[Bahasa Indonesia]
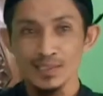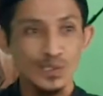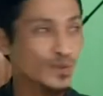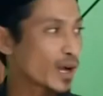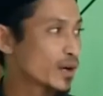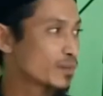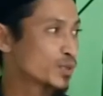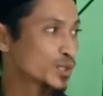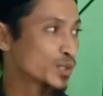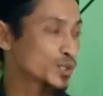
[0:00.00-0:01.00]
iku kanggo
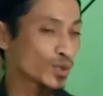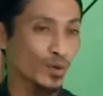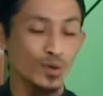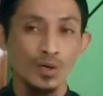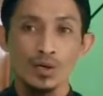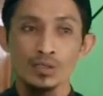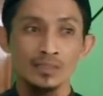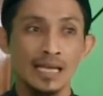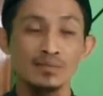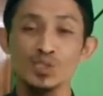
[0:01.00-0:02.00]
nebus dosa
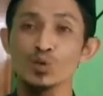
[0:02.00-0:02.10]
dan